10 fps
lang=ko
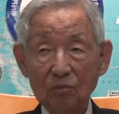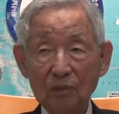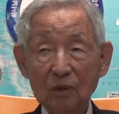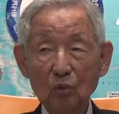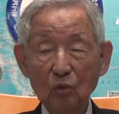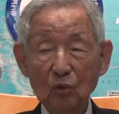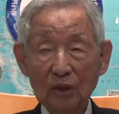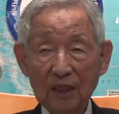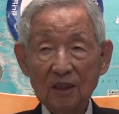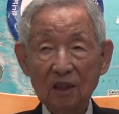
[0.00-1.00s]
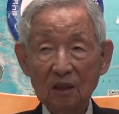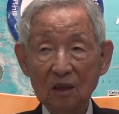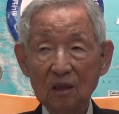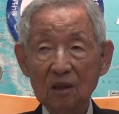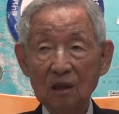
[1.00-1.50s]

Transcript: 미국 개척의